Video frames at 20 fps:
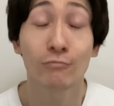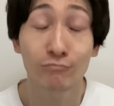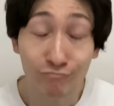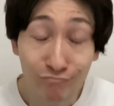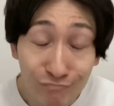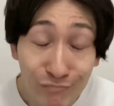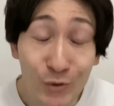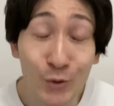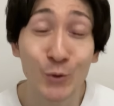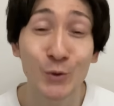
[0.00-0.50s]

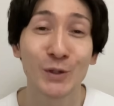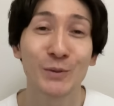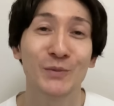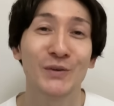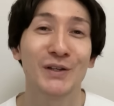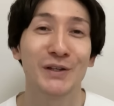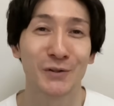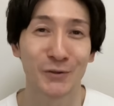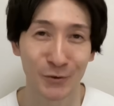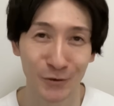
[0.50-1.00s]
うん、どこで
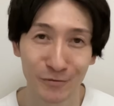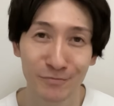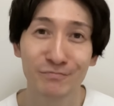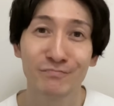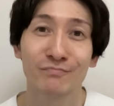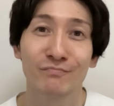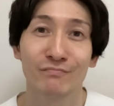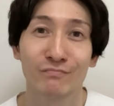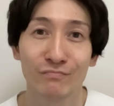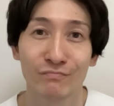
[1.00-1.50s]
もいいよ。
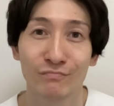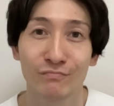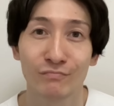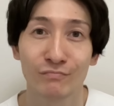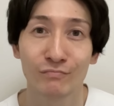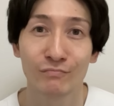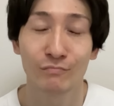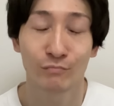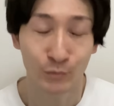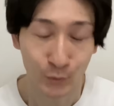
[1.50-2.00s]

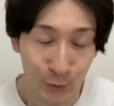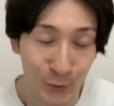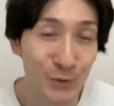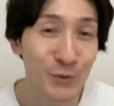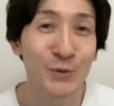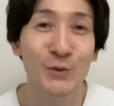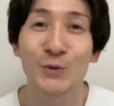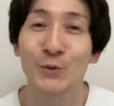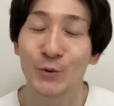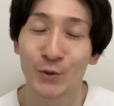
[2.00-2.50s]
うん、
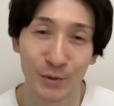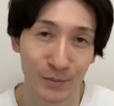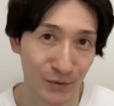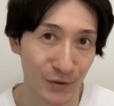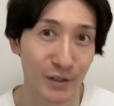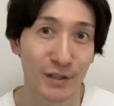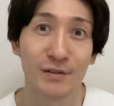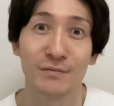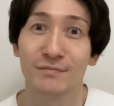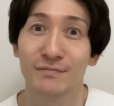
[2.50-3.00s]
本当にどこで
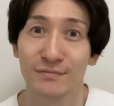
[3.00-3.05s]
もいい。